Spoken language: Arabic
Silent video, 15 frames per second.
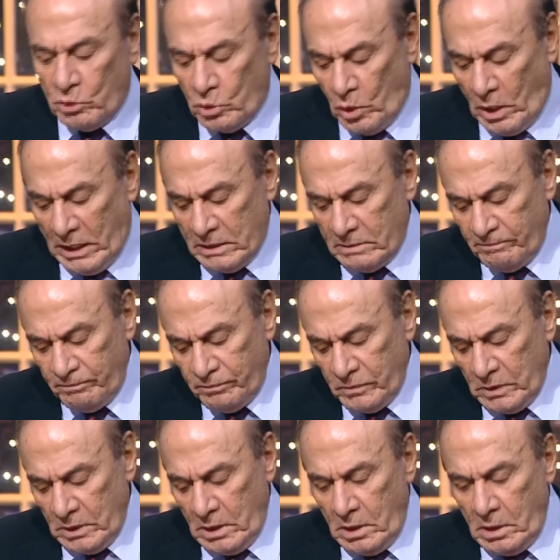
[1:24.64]
نشوف اول لوحه
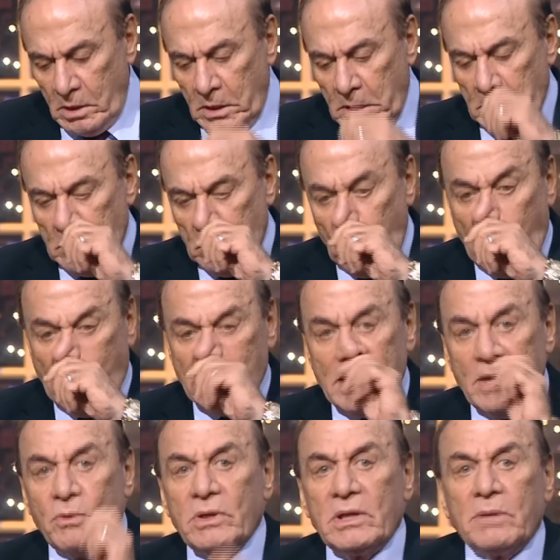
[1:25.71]

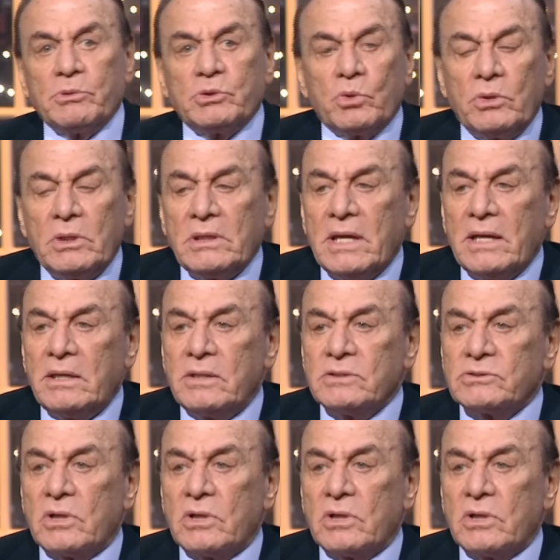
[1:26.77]
اللوحه الاولانيه بتقول